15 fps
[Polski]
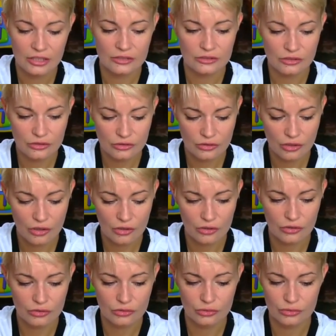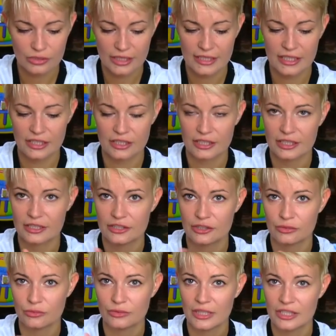no to y, tutaj jak kiedy
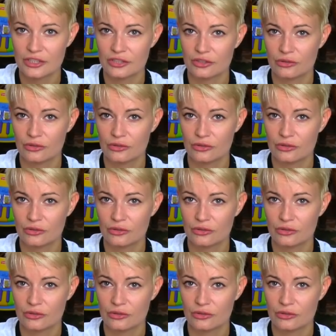się uderzy,